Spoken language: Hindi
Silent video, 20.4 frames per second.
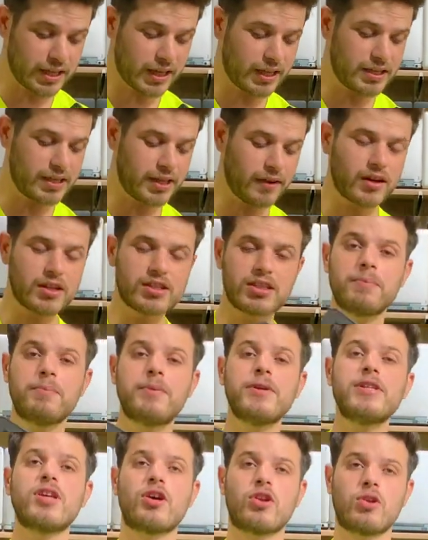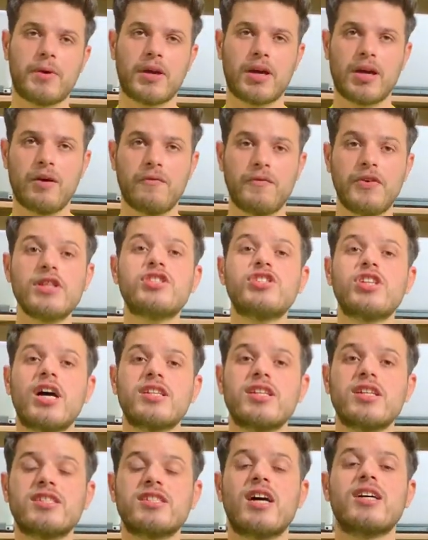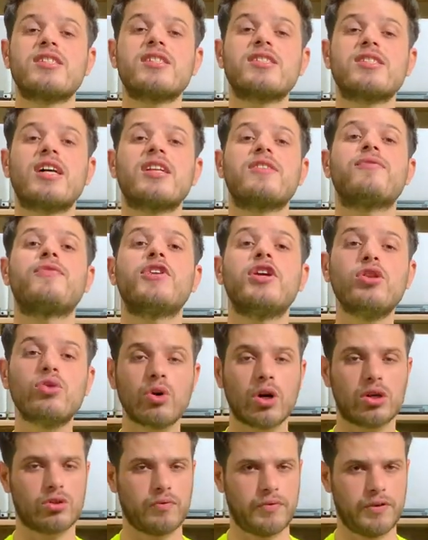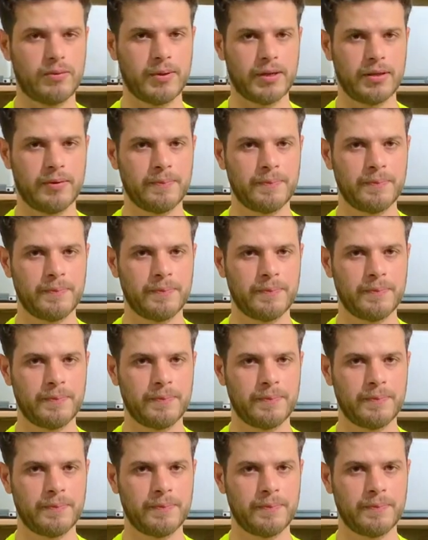ठीक है ये वाला सिर्फ बीस हजार रुपए का विद चार्जर चार्जर साथ फ्री दूंगा तो भाई